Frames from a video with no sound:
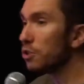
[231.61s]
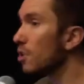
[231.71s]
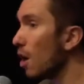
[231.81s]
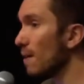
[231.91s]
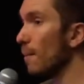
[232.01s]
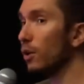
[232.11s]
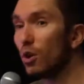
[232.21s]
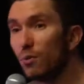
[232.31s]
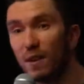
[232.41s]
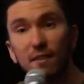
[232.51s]
le temps vraiment
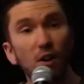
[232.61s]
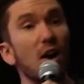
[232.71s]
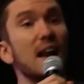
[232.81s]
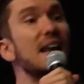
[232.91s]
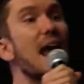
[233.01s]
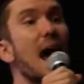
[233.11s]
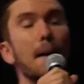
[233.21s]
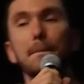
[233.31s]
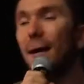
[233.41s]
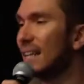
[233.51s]
de vivre
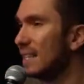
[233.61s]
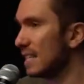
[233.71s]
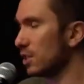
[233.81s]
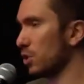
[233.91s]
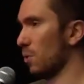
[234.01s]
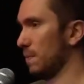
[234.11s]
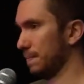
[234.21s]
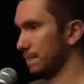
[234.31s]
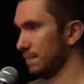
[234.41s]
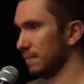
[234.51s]
la bénédiction.
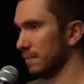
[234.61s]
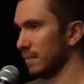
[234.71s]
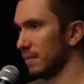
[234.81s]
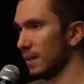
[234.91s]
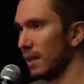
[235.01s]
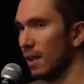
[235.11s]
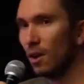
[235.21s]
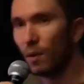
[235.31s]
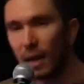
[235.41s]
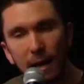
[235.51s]

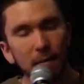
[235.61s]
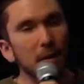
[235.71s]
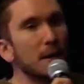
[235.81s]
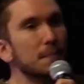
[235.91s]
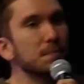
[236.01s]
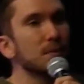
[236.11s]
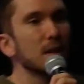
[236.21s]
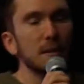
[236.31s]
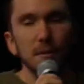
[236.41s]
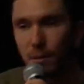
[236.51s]
Vous voyez,
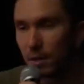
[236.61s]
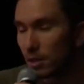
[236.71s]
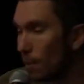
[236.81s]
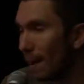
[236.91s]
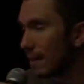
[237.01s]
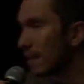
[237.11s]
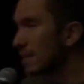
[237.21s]
ce matin,